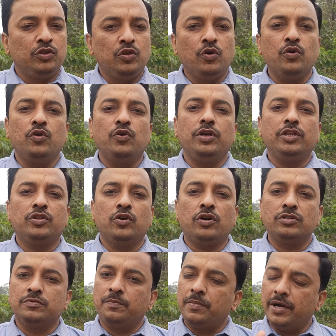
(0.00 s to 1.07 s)
दोनों ही
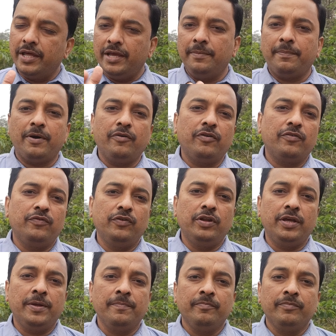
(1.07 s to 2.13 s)
थॉट्स बड़े ही
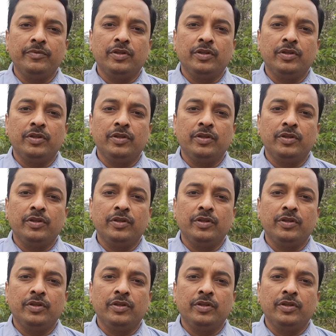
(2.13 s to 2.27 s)
पावरफुल है